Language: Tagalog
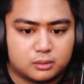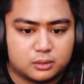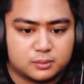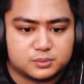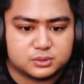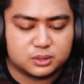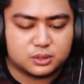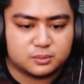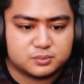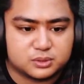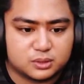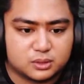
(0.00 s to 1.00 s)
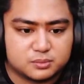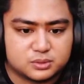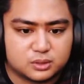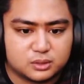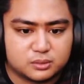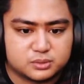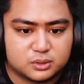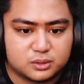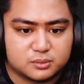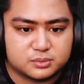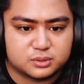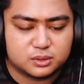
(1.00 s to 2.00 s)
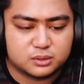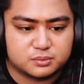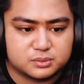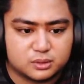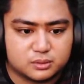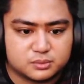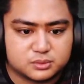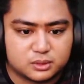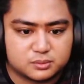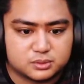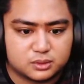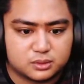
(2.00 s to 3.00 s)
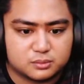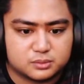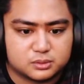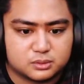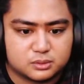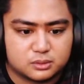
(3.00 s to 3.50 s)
Ops, ops, ops, ops, ops, ops, ops, ops, ops.